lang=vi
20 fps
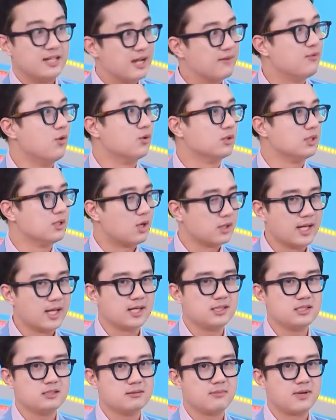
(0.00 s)
nghề phụ thì nói thế,
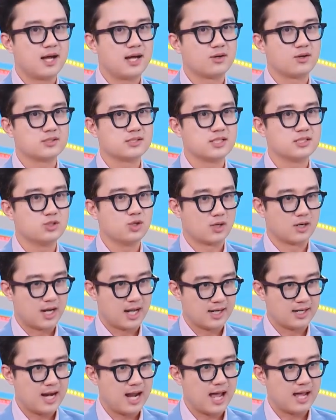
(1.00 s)
chứ mà nó sẽ trộn
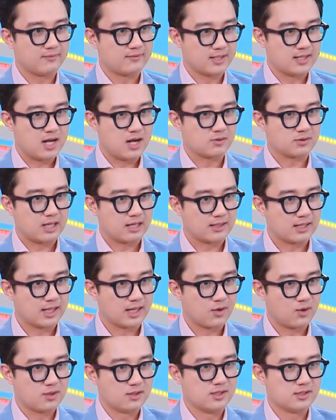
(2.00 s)
lẫn lại với nhau tạo thành cái
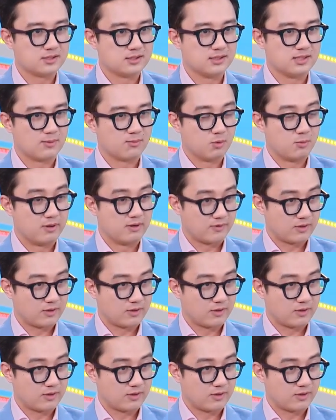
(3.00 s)
con đường sự nghiệp của mình. Và